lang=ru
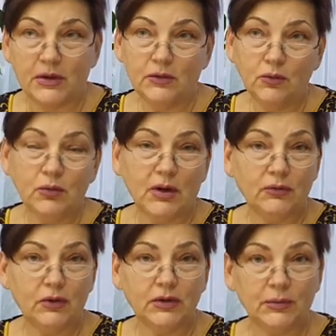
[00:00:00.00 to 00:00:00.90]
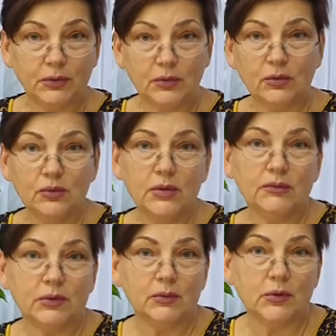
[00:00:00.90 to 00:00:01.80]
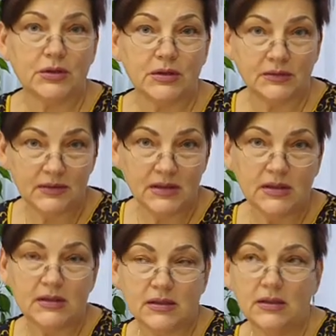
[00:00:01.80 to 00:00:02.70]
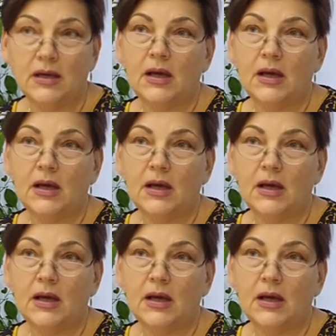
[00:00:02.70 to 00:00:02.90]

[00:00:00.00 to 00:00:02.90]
Но у кого это под рукой, вот можете взять и